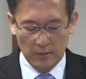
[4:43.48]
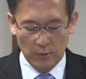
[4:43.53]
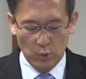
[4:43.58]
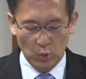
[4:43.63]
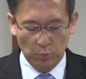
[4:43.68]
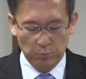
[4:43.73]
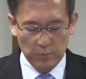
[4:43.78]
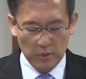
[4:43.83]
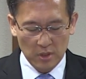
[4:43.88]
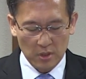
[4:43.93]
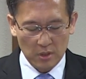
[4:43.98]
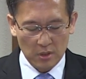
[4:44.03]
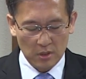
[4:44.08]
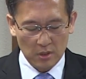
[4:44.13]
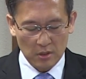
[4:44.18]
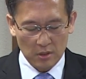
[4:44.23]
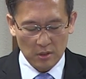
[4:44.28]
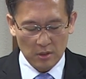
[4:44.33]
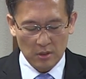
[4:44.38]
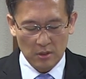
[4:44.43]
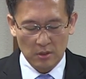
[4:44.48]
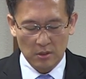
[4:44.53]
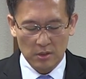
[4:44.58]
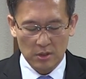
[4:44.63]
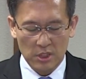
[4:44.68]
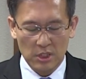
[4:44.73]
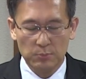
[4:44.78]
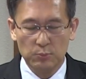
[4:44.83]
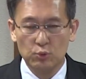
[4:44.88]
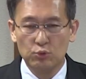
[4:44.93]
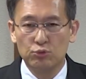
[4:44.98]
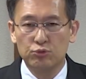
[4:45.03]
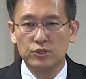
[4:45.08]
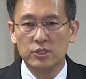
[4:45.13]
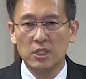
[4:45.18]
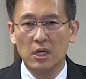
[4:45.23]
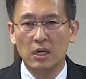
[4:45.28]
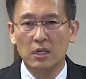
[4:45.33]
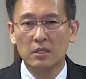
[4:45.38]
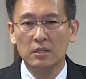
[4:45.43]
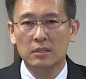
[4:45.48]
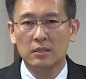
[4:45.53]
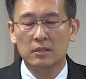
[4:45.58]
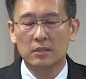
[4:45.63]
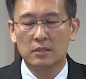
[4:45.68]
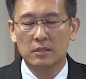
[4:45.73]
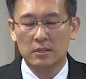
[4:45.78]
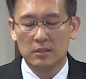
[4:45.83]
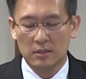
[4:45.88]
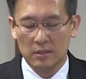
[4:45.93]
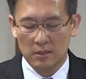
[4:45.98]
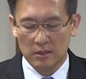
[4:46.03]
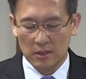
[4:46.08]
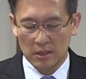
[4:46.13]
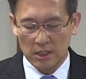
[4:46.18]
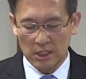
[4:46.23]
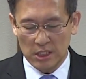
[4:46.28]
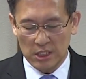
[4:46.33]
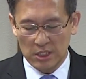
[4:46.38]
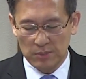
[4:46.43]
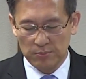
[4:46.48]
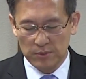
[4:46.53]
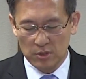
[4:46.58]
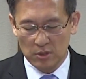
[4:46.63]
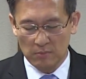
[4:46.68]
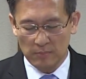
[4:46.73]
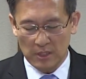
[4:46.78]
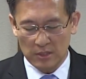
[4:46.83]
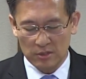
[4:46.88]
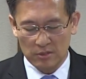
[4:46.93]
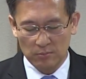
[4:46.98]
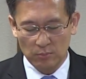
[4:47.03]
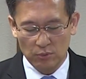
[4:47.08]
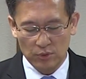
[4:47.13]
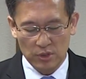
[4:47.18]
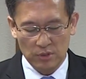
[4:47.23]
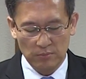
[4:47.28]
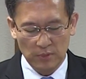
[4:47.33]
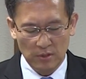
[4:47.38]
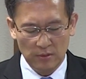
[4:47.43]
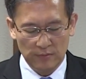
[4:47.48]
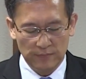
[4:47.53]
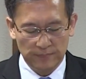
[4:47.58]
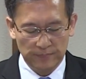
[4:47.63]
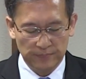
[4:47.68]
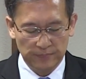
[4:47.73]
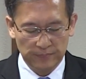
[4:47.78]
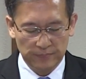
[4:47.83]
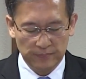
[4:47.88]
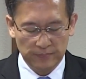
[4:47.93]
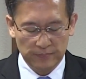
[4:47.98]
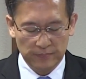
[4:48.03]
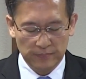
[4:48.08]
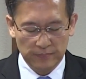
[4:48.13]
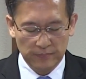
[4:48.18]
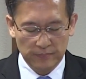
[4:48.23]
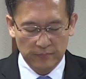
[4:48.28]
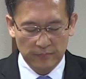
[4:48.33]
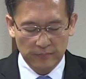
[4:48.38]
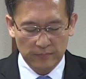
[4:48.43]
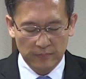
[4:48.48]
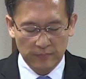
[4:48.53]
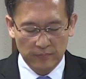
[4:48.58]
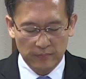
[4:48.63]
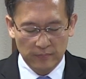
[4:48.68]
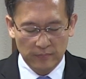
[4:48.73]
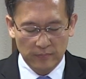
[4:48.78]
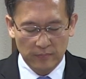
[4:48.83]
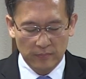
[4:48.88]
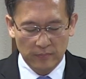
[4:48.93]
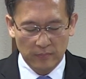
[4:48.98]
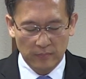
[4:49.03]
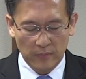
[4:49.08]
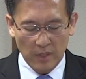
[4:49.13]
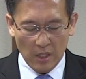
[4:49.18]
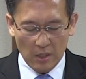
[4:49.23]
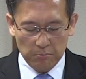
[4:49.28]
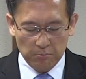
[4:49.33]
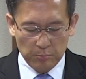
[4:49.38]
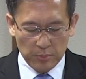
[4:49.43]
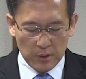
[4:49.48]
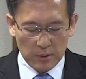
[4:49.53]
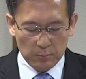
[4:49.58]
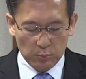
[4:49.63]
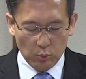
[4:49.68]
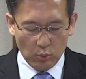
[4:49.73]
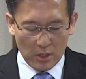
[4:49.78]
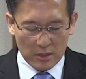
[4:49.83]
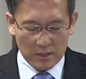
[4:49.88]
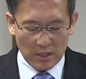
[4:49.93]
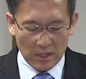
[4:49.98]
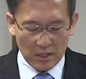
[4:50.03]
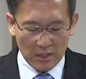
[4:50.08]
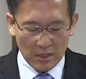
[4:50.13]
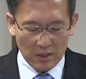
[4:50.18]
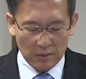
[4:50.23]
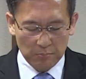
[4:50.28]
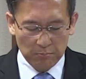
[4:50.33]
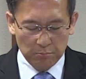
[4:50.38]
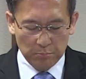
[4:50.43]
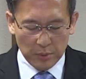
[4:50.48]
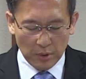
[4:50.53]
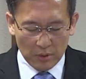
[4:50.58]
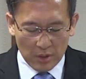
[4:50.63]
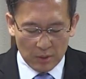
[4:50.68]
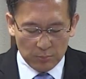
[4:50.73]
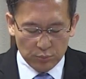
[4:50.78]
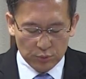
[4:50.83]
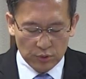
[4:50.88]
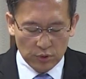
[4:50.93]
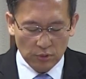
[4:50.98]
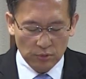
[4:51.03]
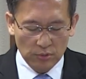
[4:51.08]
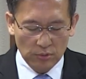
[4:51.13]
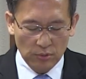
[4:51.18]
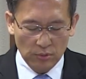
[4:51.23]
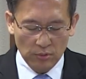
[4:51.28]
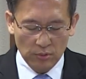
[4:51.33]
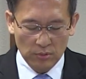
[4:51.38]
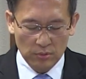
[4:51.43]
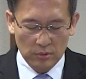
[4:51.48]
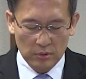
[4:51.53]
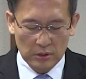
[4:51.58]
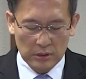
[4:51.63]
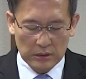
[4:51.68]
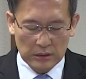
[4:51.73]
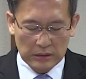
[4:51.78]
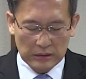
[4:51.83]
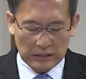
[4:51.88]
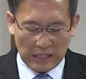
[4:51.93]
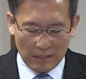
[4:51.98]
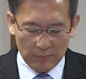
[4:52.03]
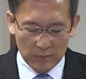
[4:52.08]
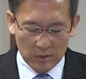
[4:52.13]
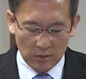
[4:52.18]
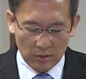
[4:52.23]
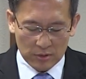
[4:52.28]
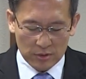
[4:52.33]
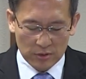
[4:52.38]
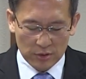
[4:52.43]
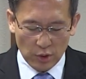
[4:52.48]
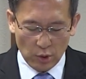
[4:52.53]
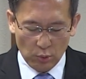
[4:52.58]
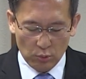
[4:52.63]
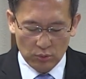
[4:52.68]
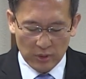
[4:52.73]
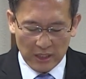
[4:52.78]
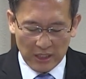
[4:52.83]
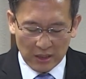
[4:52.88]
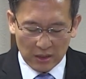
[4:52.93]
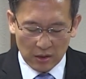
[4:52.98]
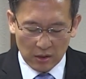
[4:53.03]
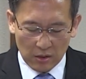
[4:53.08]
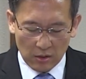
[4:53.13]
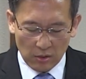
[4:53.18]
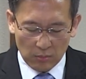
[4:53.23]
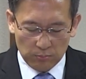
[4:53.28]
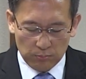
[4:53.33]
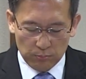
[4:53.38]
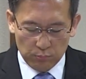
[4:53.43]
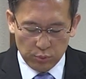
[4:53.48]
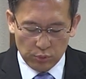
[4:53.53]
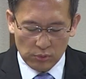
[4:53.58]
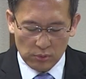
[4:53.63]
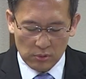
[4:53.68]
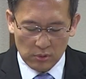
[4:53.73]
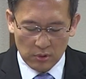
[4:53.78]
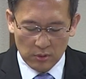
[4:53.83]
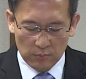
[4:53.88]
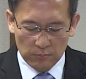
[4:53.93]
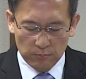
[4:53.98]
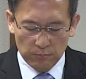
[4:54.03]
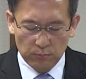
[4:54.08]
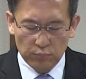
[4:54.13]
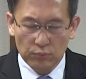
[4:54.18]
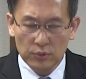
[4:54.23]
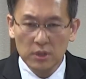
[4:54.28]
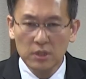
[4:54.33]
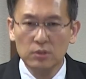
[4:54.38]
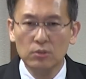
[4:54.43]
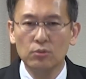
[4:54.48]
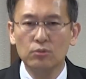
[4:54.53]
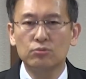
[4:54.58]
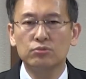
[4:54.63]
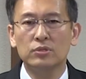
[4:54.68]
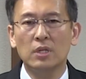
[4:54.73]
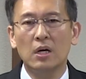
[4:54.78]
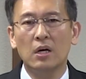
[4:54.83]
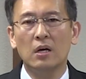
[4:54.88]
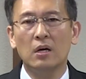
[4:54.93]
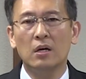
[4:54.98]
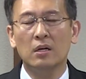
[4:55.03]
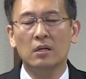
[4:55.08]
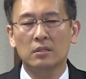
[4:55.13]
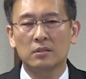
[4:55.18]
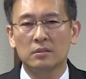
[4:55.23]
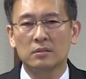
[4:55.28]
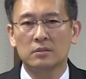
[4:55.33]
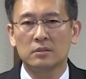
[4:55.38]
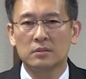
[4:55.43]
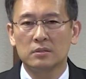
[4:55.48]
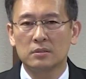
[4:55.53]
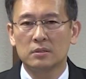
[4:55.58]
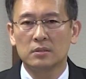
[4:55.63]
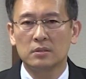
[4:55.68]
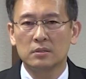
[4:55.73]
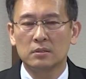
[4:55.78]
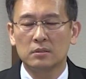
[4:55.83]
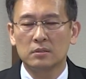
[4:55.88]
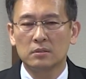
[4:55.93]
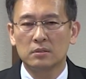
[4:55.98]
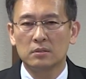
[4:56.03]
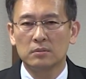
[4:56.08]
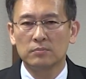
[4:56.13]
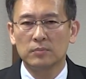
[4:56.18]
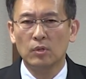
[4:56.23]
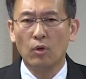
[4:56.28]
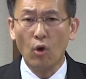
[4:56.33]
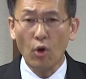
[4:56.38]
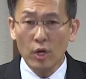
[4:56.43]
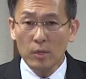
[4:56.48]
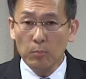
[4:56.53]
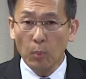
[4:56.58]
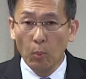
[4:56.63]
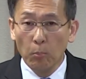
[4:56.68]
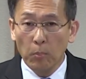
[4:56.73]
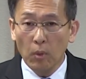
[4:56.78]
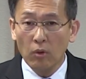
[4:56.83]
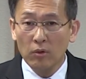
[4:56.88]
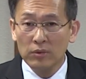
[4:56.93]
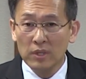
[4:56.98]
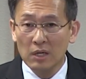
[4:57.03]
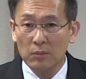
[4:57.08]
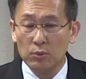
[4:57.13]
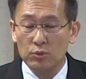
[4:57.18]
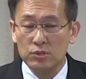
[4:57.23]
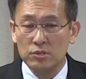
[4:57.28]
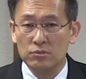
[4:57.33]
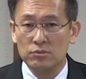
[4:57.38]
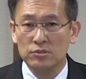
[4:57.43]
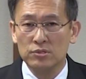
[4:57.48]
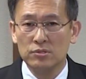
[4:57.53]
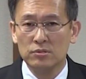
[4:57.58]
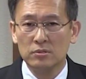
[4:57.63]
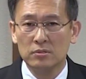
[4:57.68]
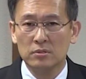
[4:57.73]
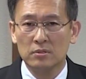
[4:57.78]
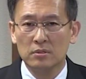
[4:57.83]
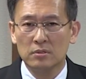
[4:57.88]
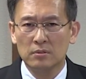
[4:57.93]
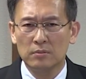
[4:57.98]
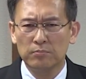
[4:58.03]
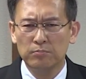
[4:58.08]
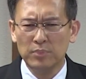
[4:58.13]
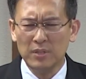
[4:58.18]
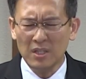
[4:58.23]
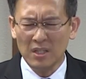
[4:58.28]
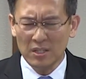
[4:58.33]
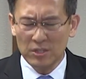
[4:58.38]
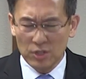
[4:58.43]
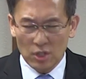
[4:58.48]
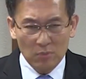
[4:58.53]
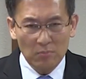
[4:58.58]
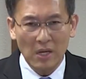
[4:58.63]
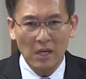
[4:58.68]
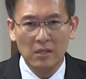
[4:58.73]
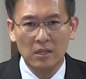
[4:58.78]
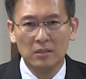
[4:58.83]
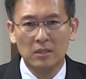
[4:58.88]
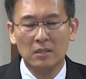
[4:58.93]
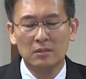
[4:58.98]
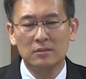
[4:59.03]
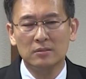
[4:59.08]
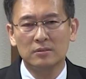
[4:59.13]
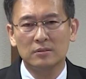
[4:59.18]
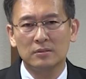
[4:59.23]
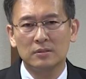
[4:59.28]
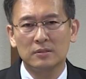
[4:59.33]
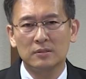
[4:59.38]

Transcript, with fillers: 욥기 19장 20절 말씀 보시면 내 피부와 살이 뼈에 붙었고 남은 것은 겨우 이꺼풀 뿐이로구나. 거의 못 먹었나 보죠. 그죠? 일찍 말랐다는